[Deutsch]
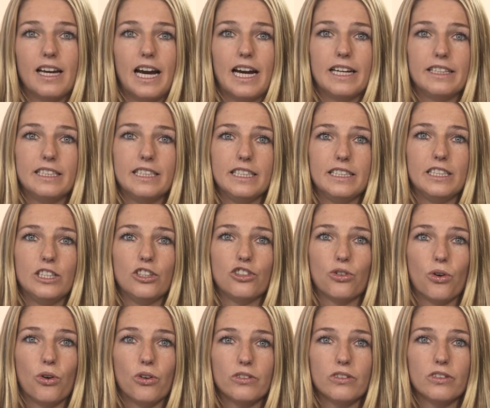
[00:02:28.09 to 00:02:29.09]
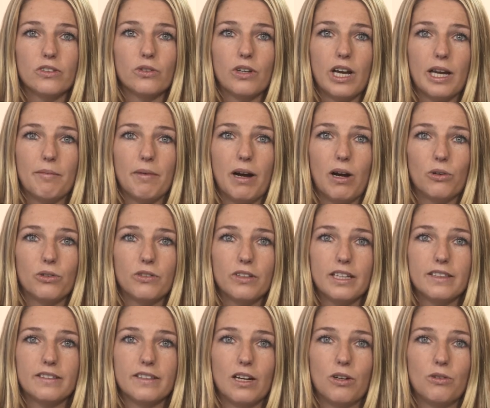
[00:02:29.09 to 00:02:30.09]
hatte ich die Chance zu einem
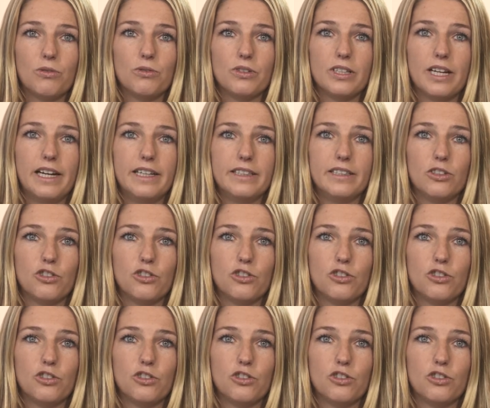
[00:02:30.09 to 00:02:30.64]
Auslandsaufenthalt